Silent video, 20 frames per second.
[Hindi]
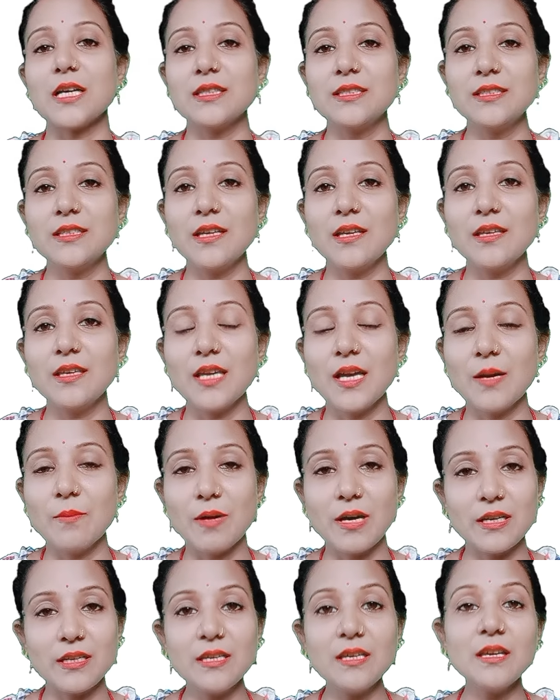बचाती रहेगी
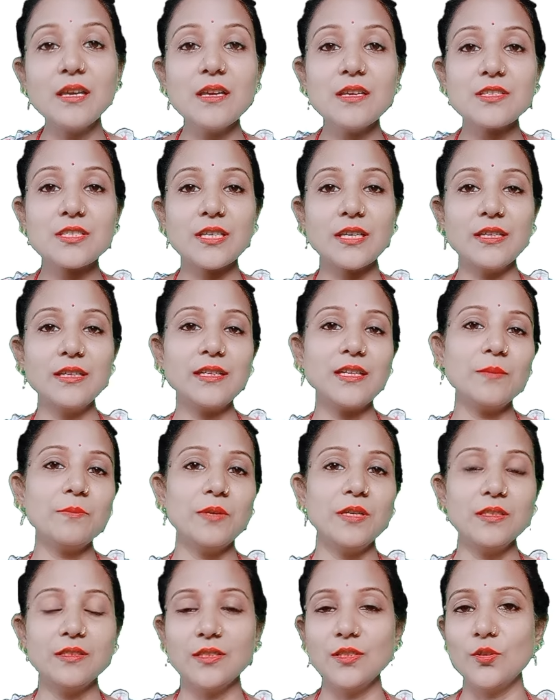हमारे शरीर के
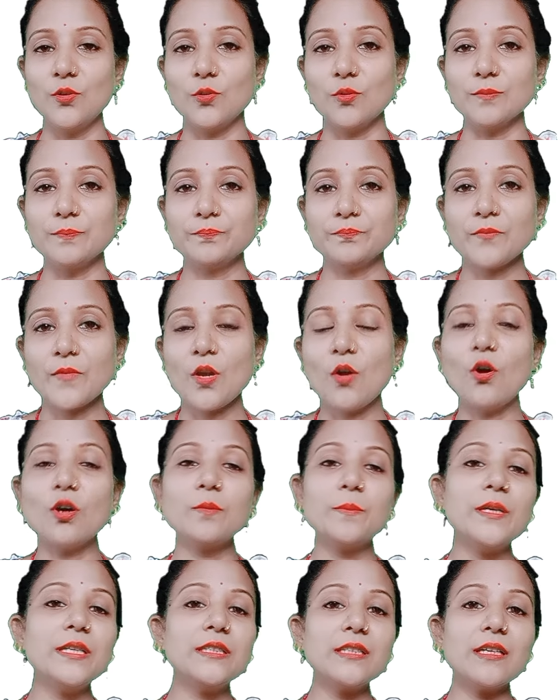भीतरी को
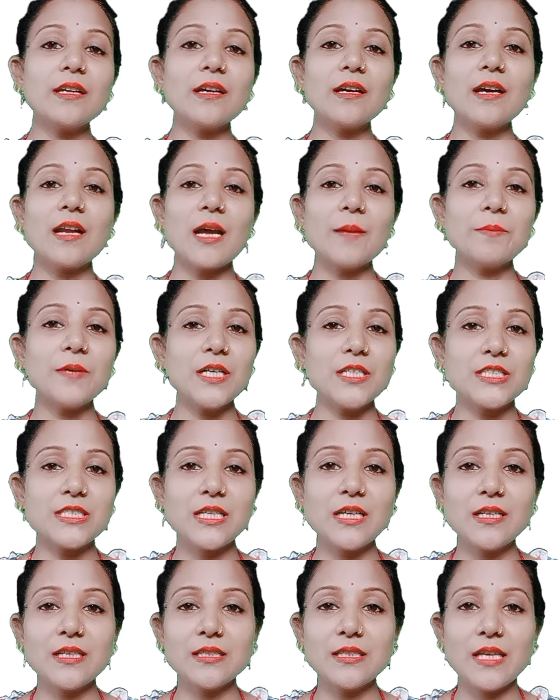और भीतर अगर आपका
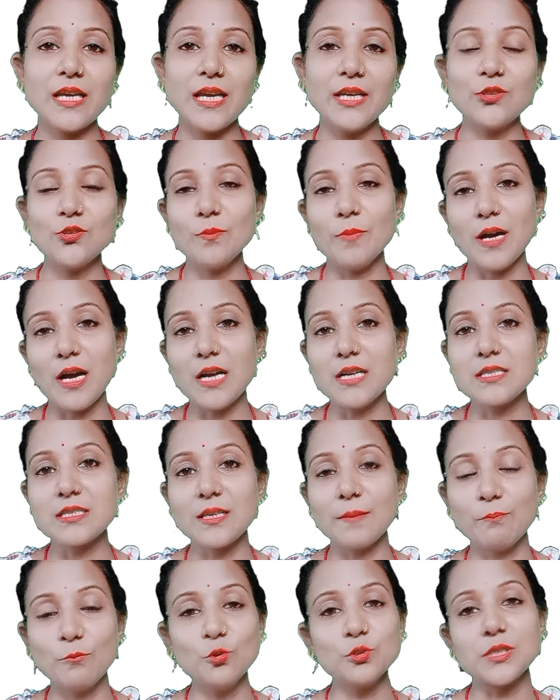अच्छा रहता है तो बाहर
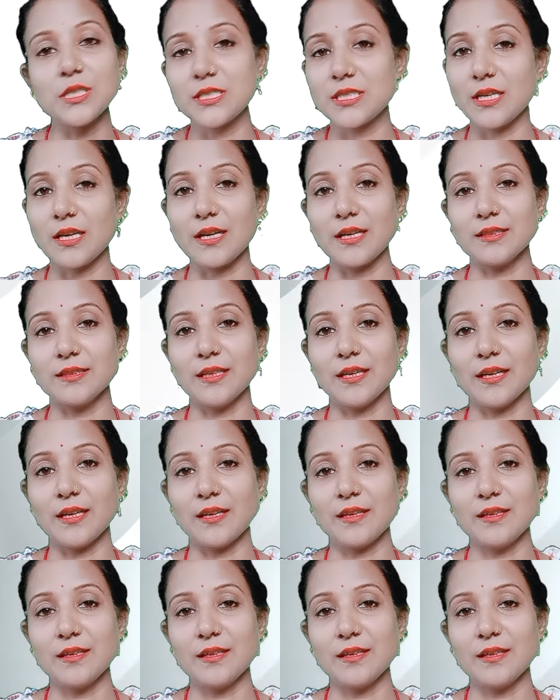सब कुछ अच्छा रहता